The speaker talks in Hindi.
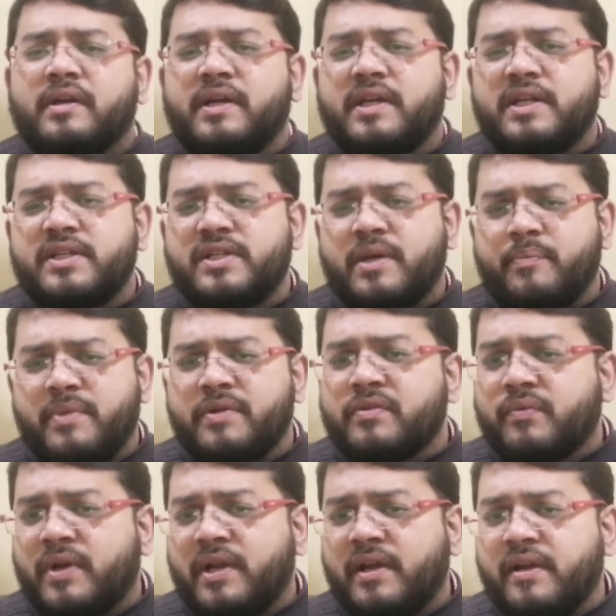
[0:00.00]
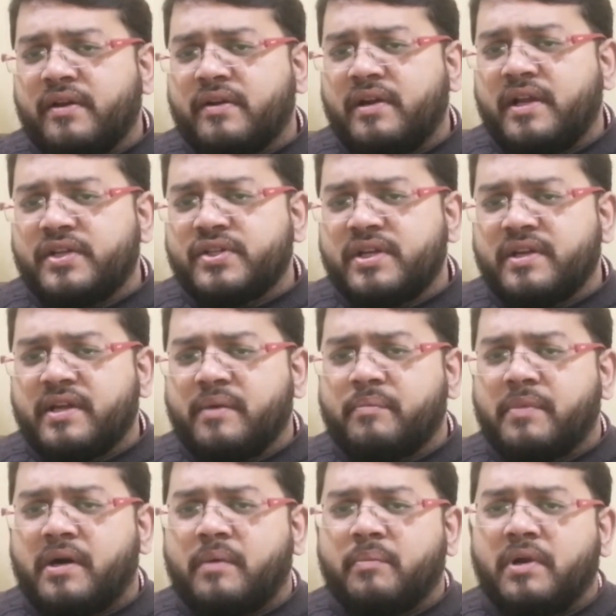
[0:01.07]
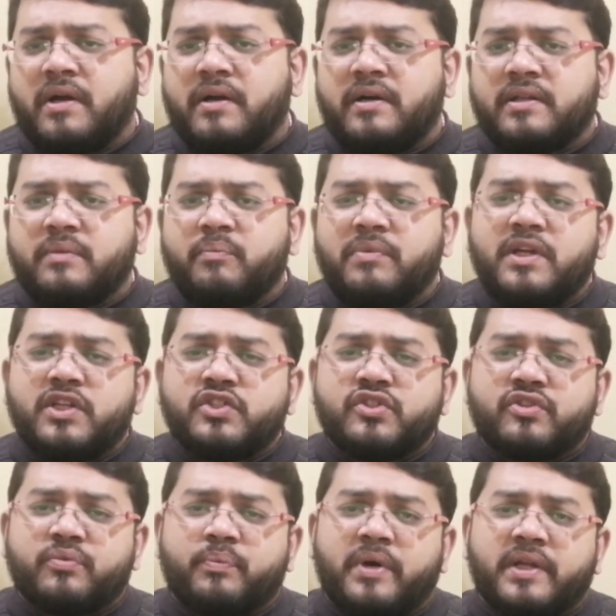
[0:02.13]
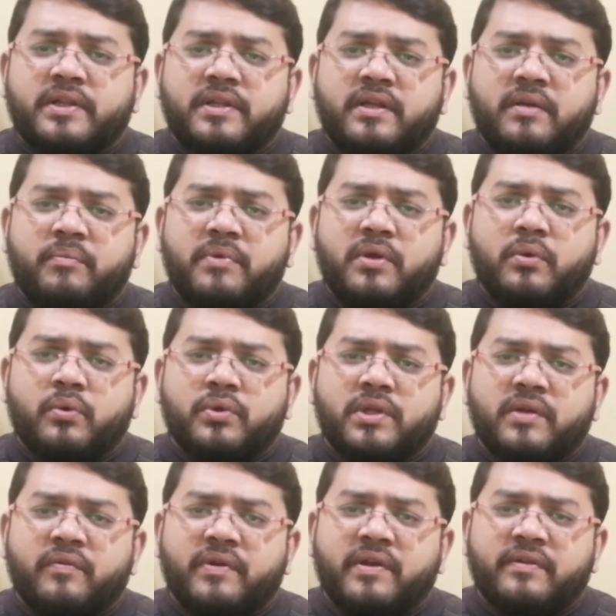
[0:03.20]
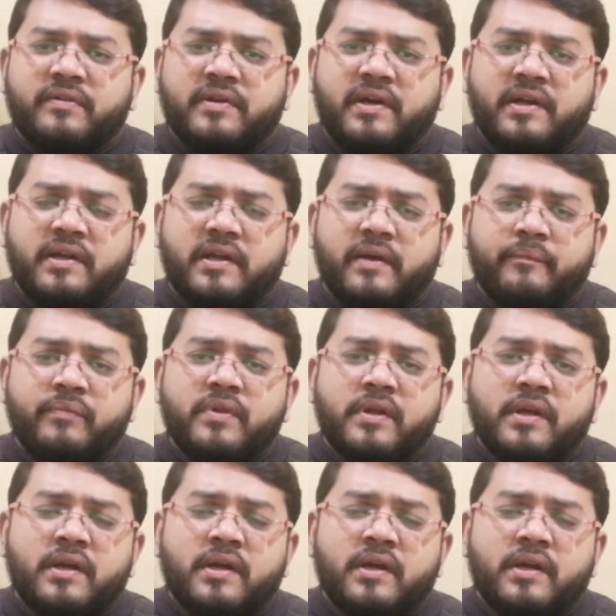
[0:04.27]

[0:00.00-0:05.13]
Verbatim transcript: कई जेमनिस वाले रिलेशन के मामला में जज्बाती भी होते हुए नज़र आएंगे